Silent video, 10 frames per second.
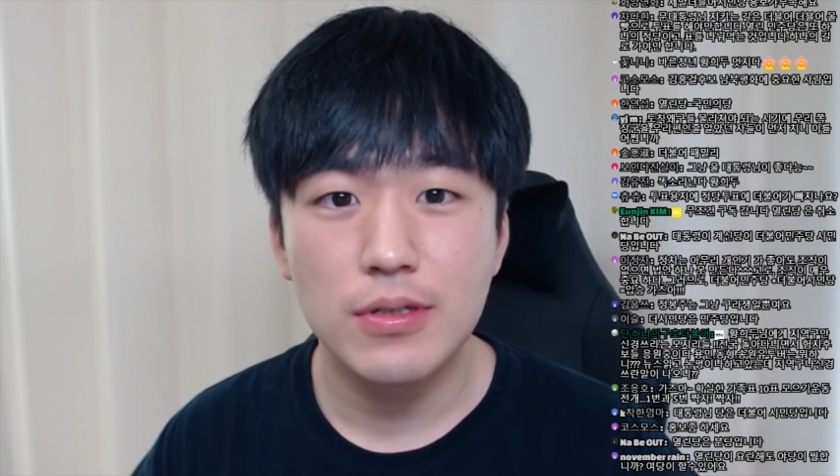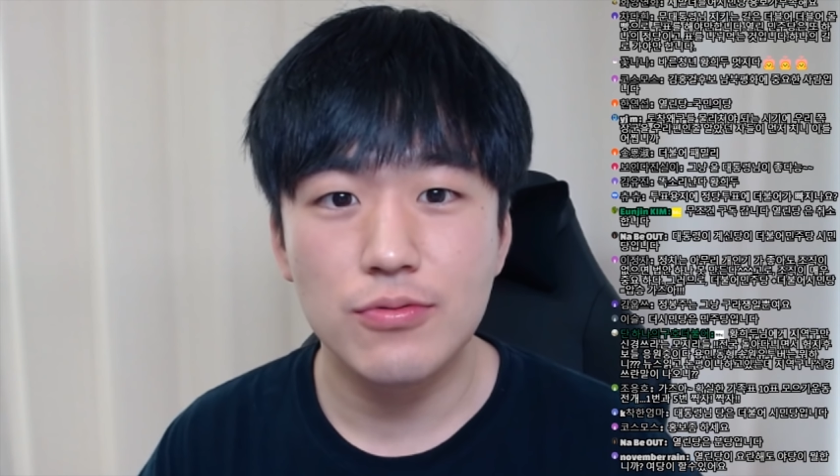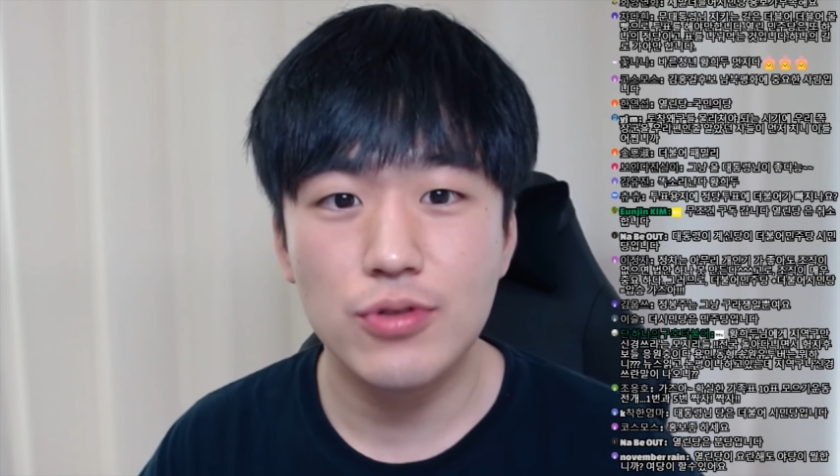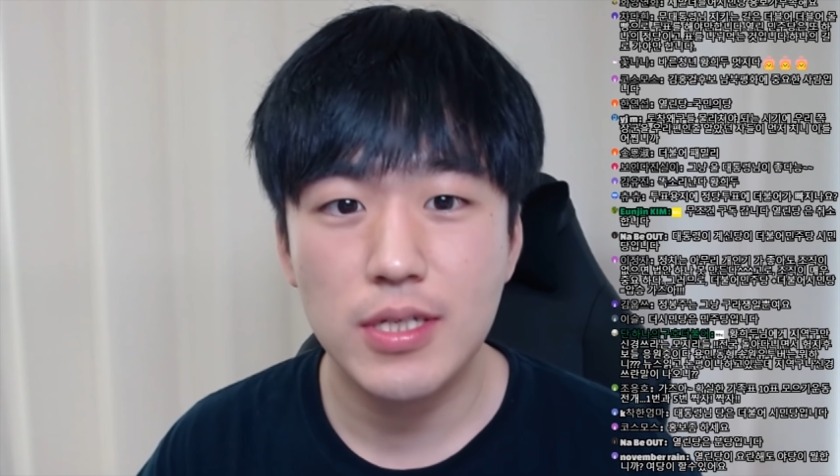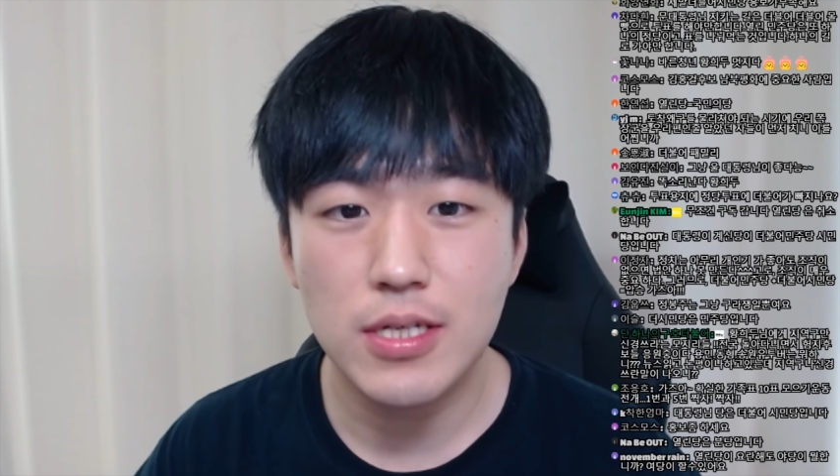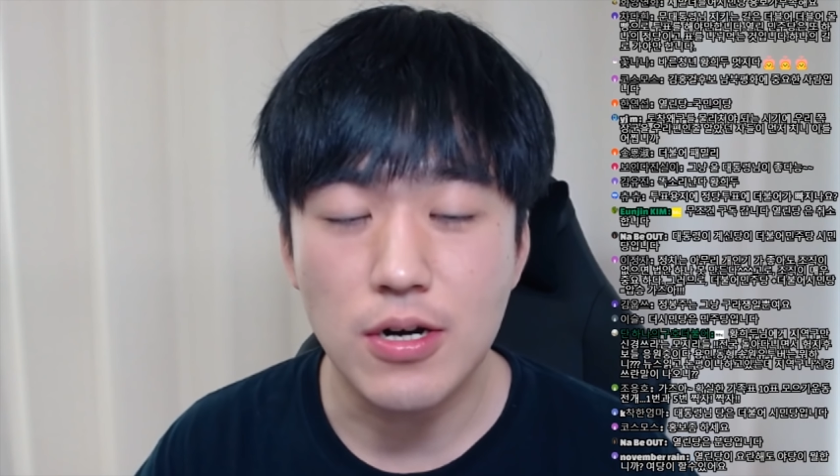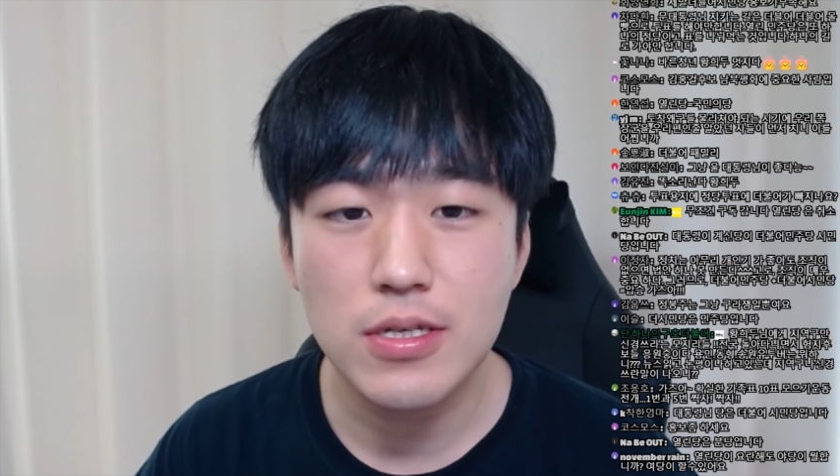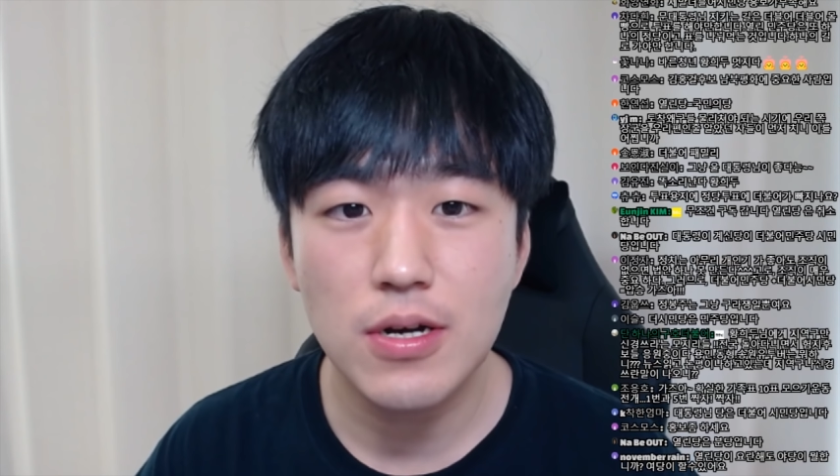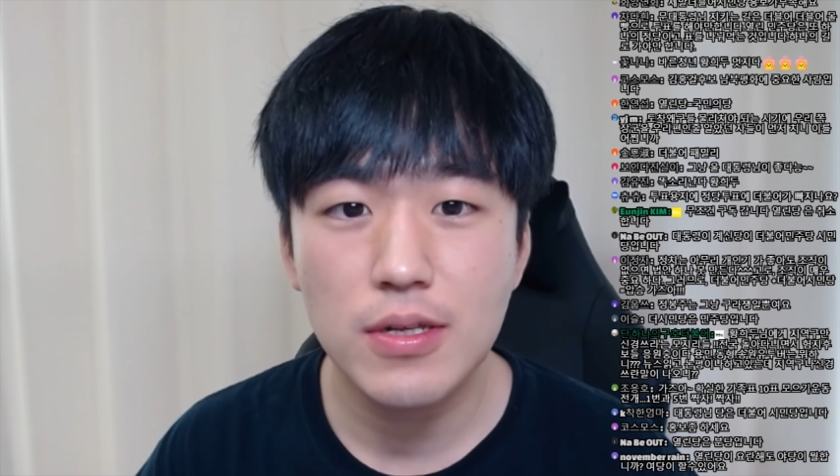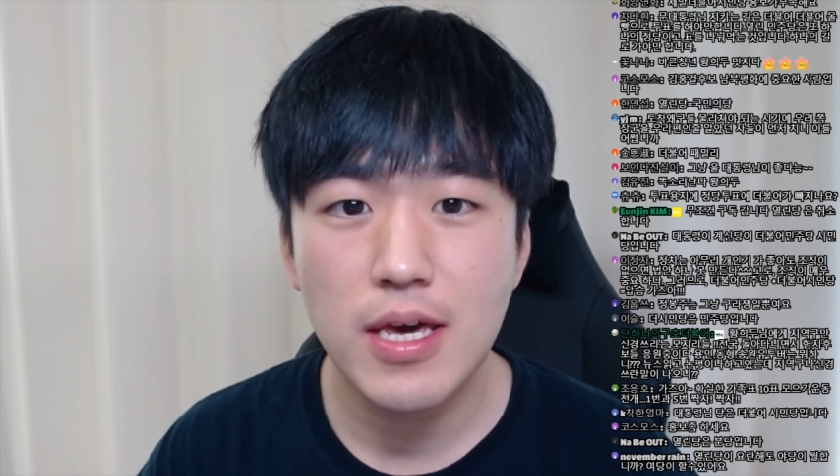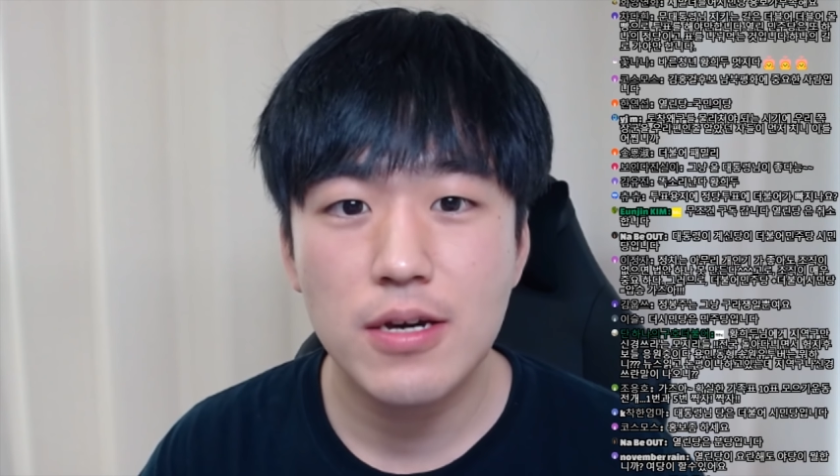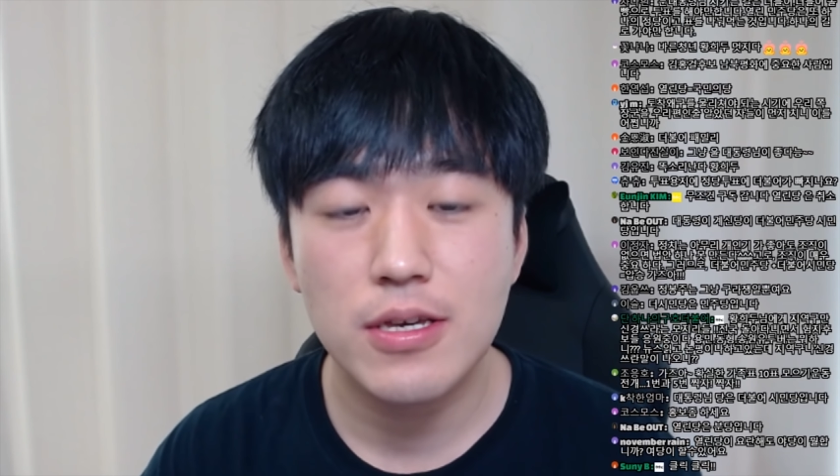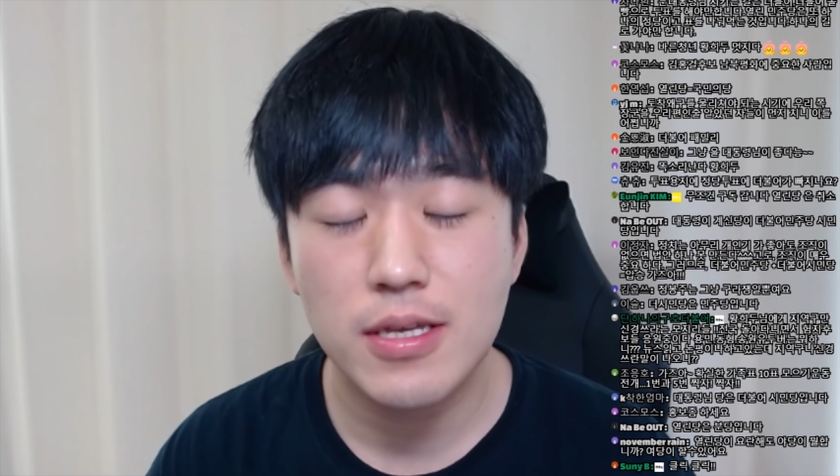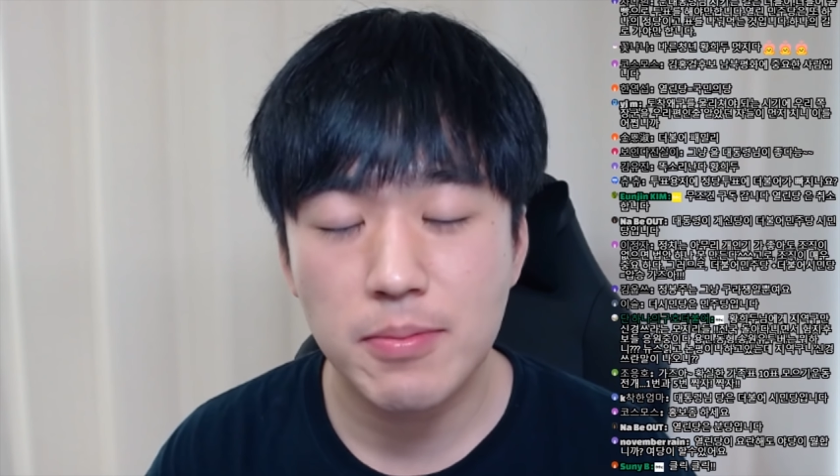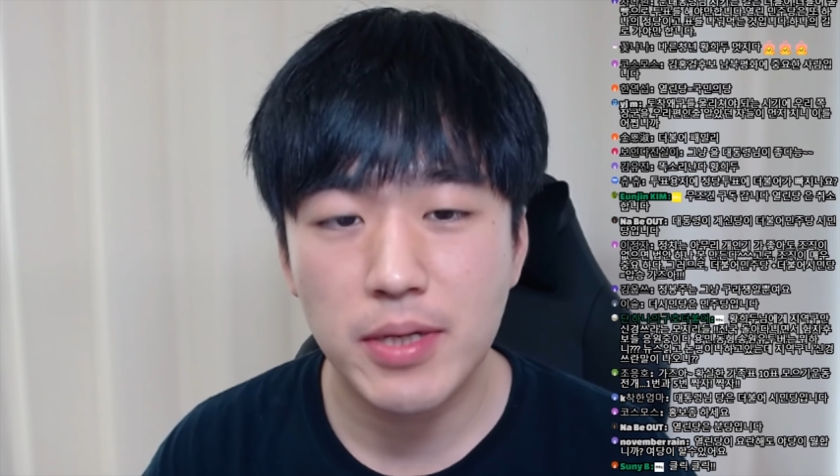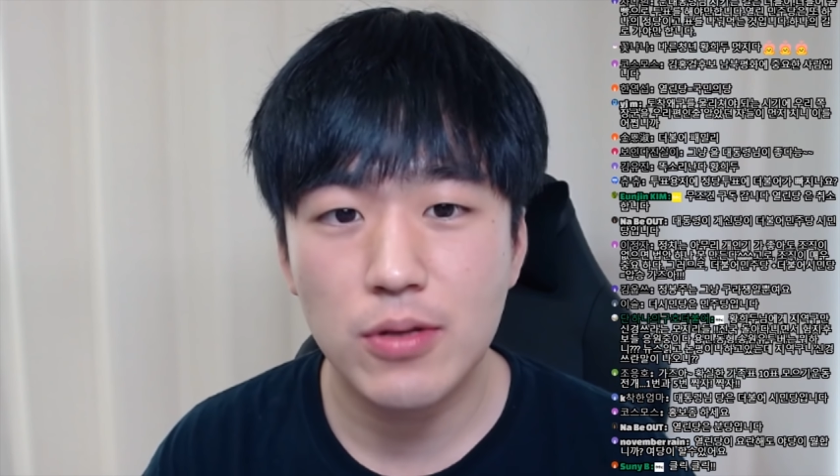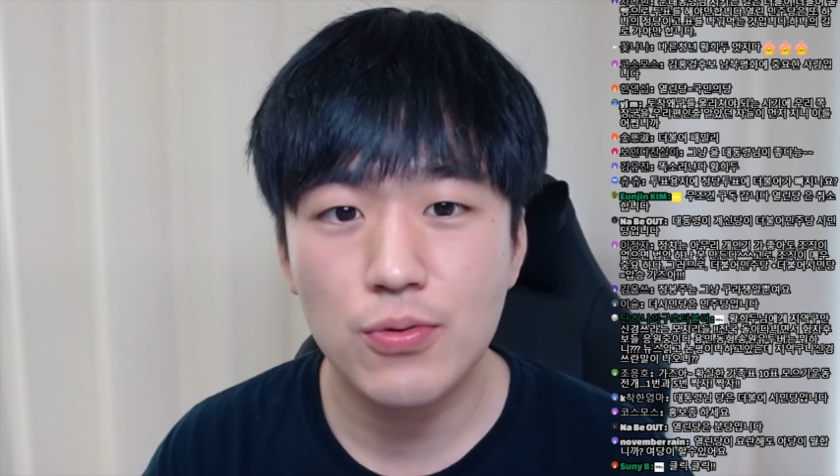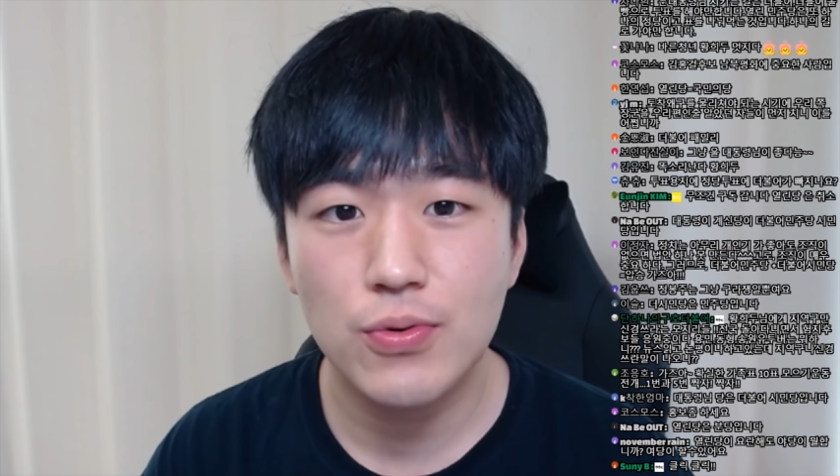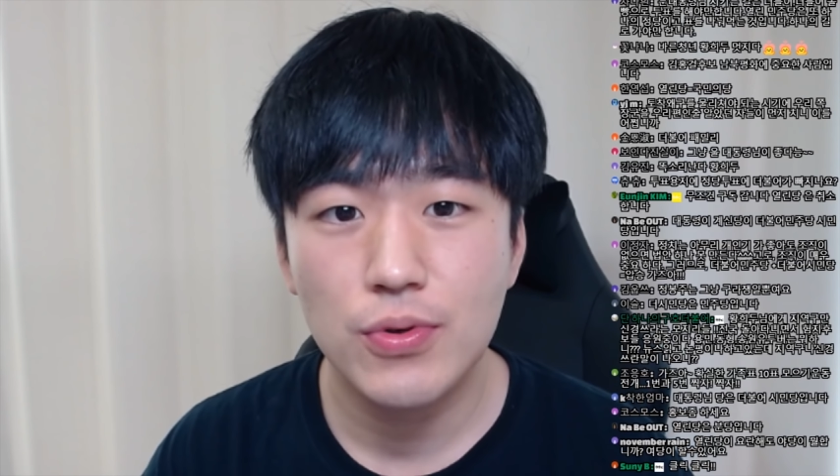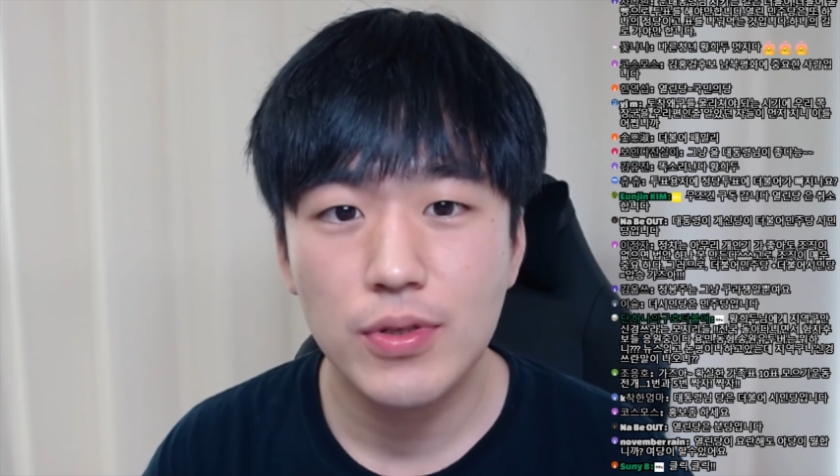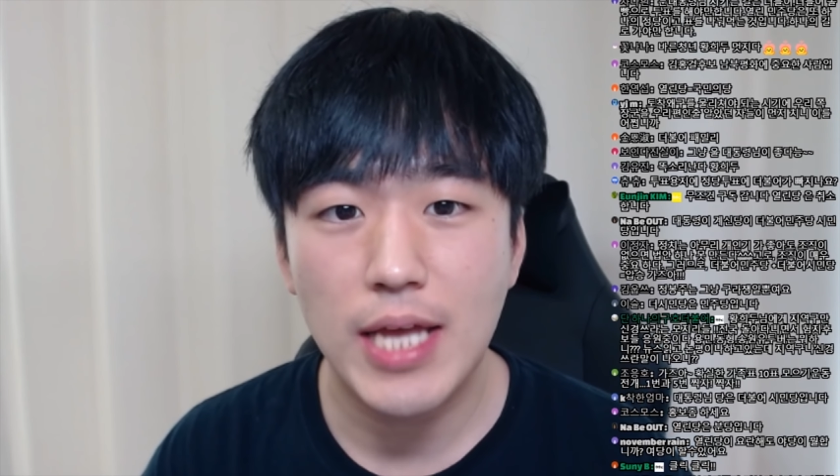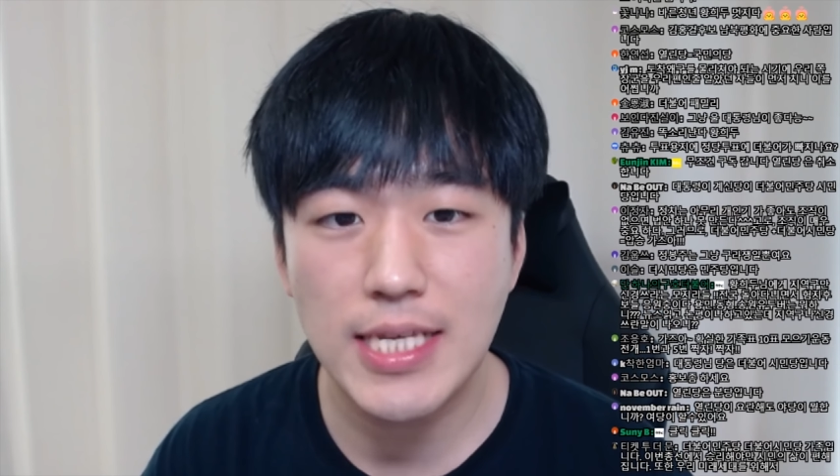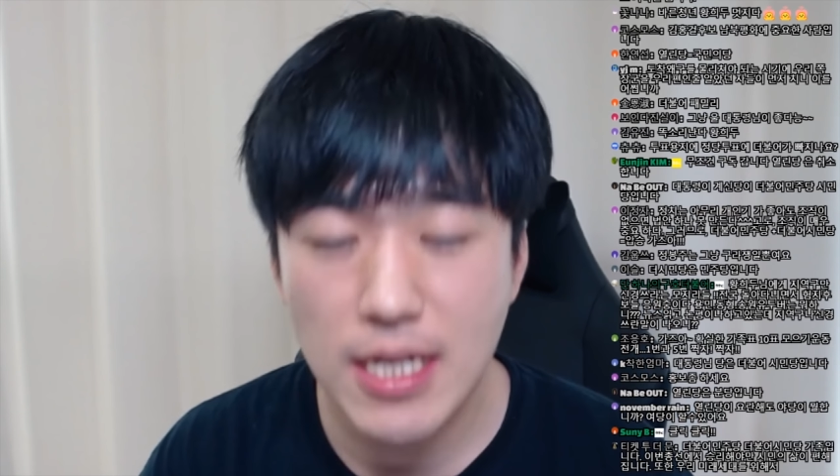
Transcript: 우리 정청래 의원님께도 다시